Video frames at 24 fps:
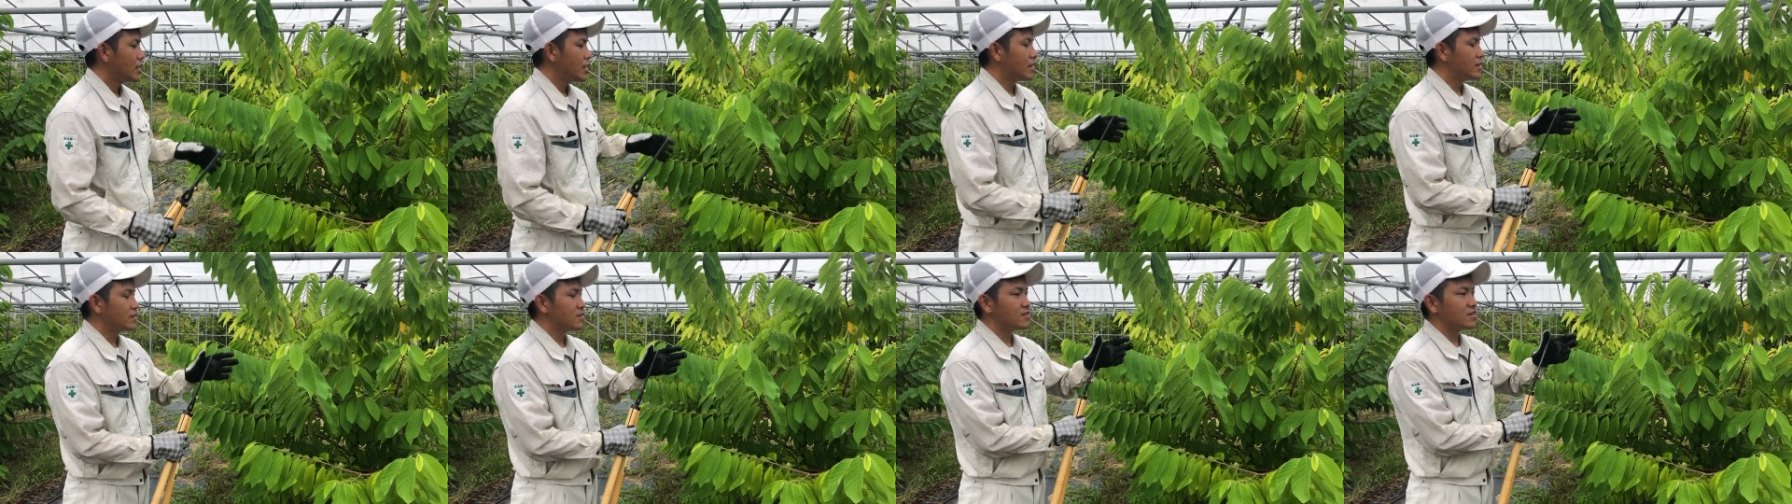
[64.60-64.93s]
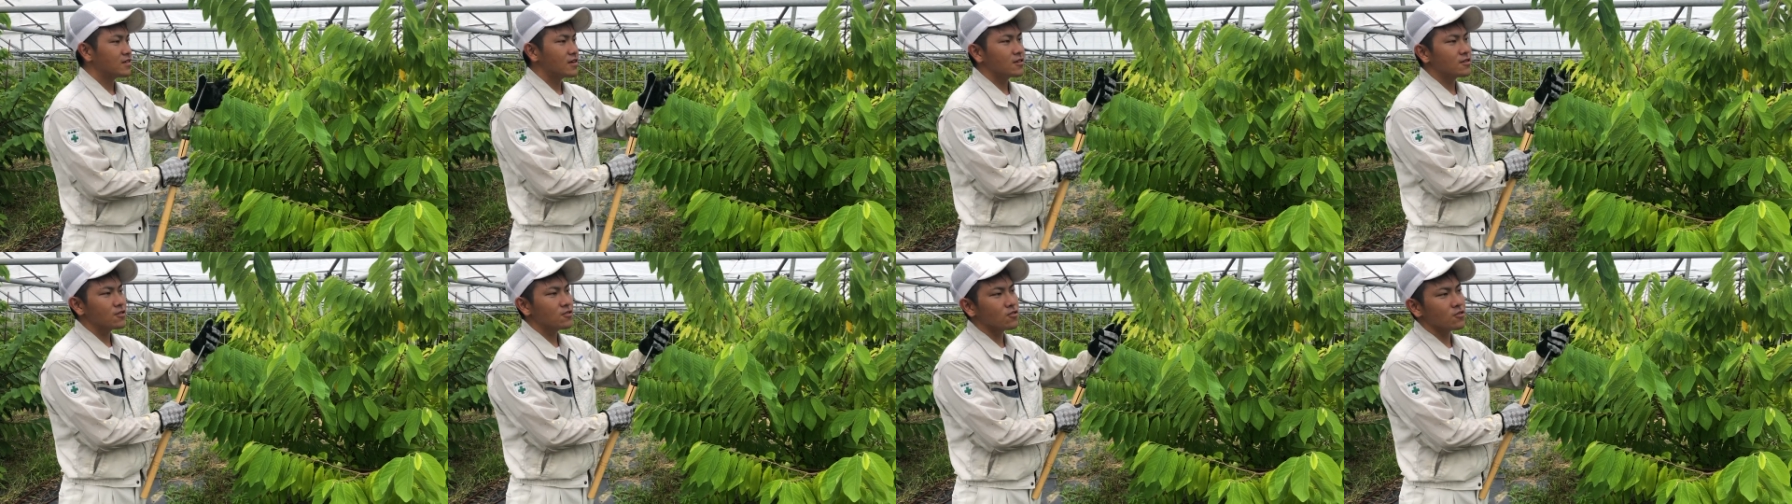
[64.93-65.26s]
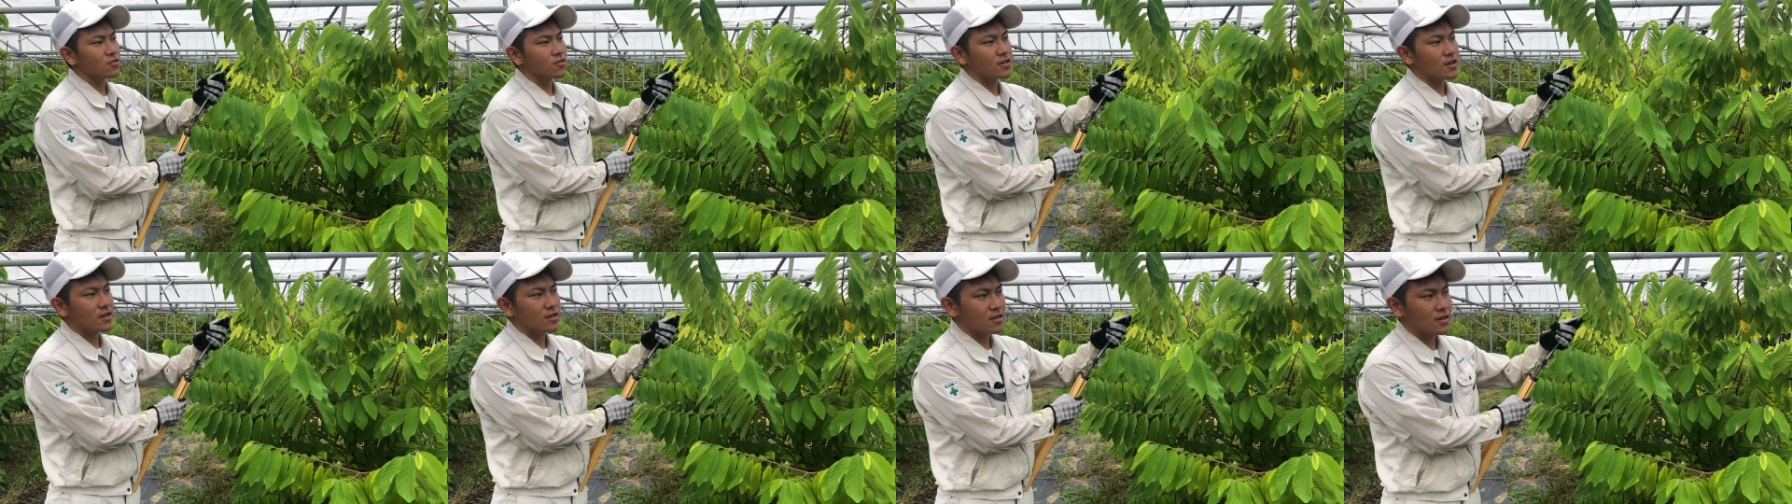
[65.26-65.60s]
えー、7月
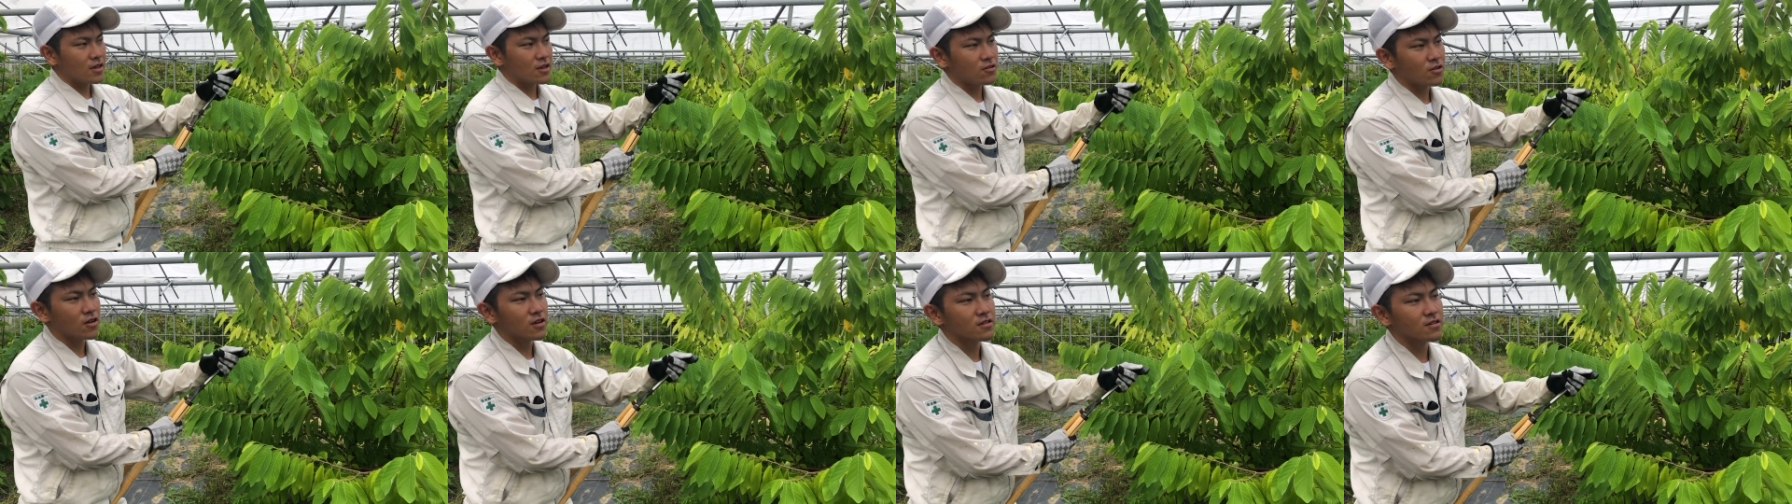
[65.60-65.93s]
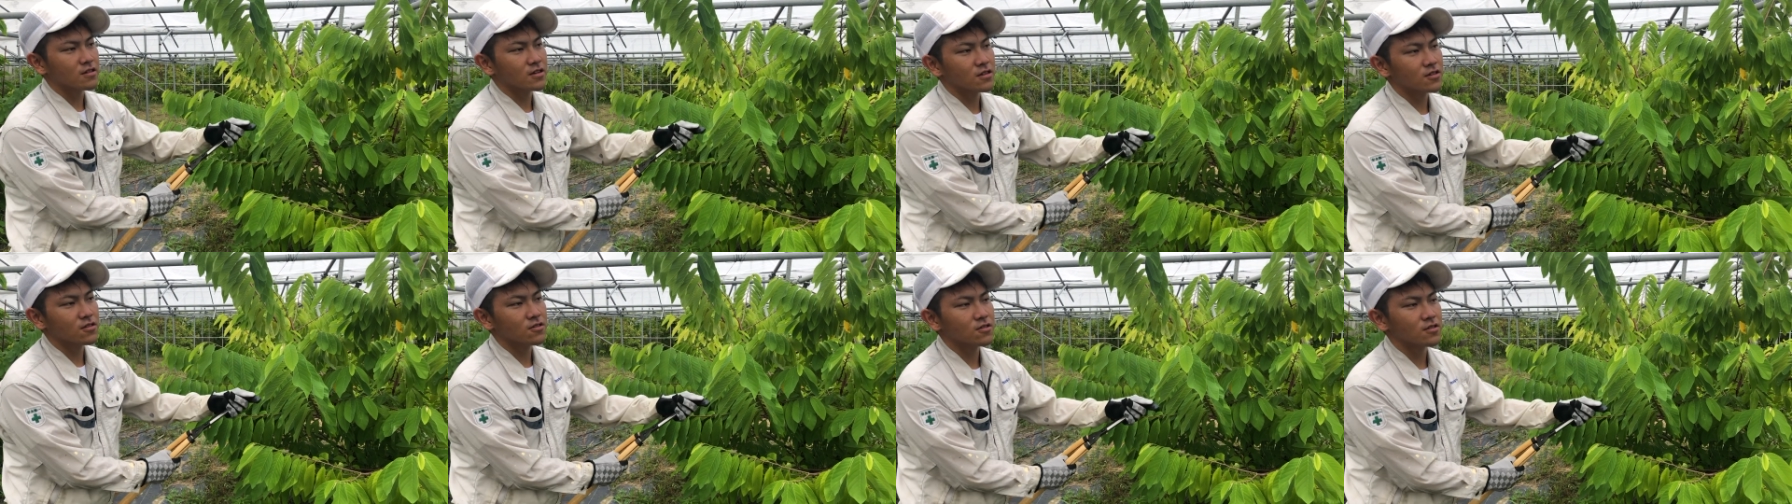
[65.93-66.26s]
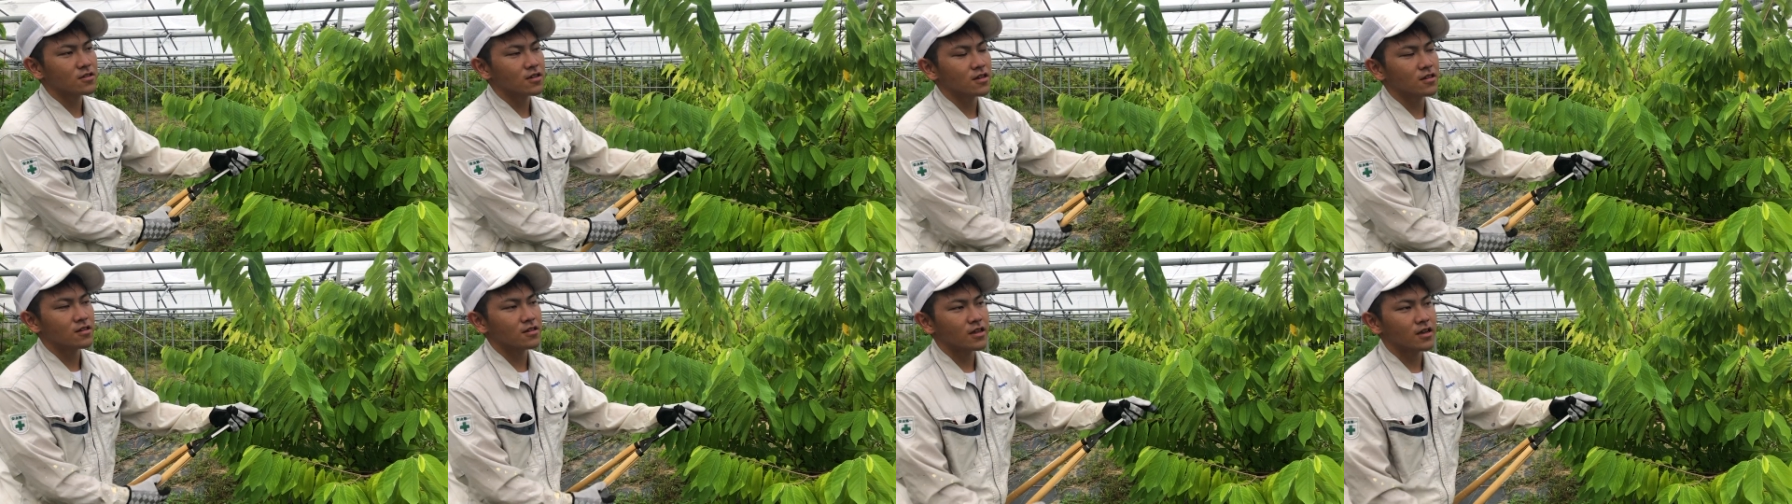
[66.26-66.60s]
の剪定と8月
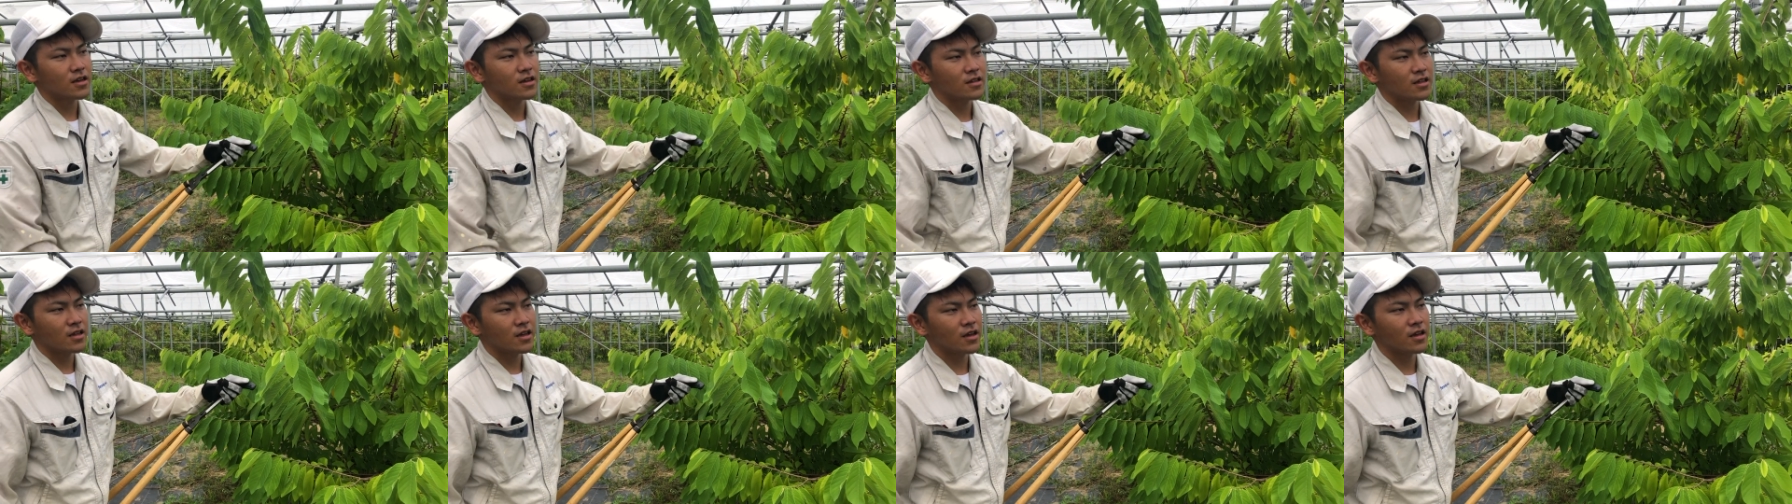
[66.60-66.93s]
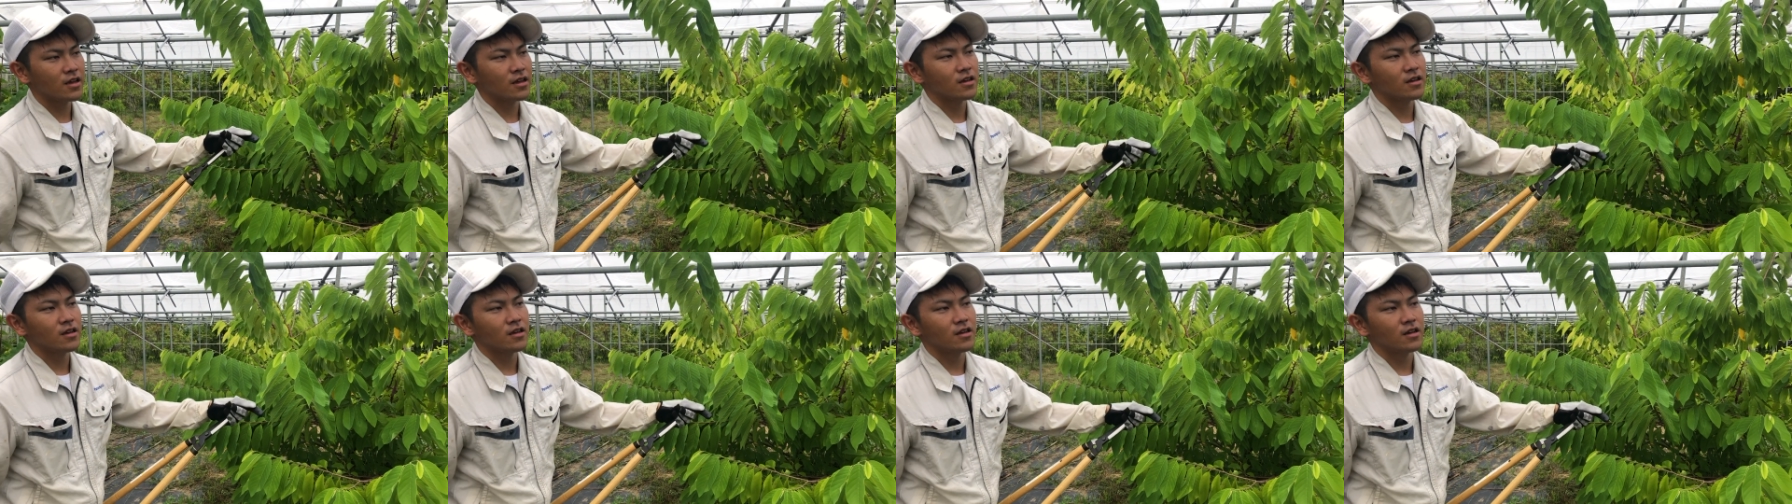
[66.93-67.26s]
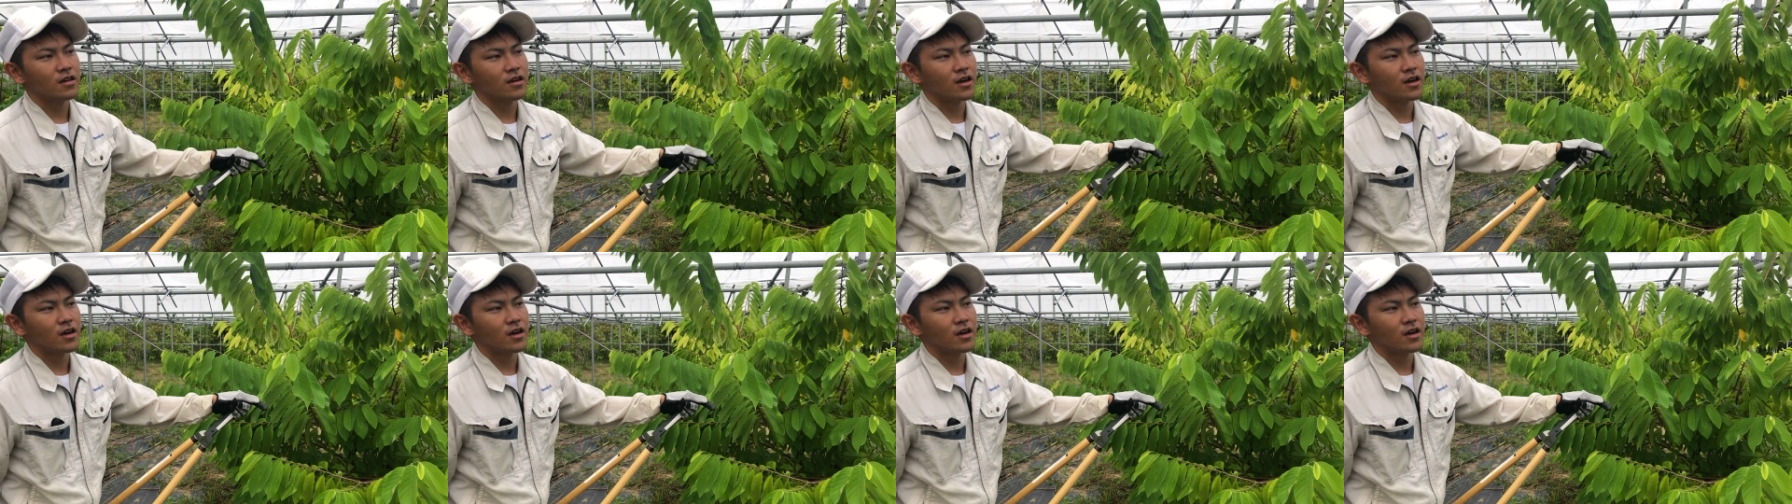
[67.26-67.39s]
の剪定で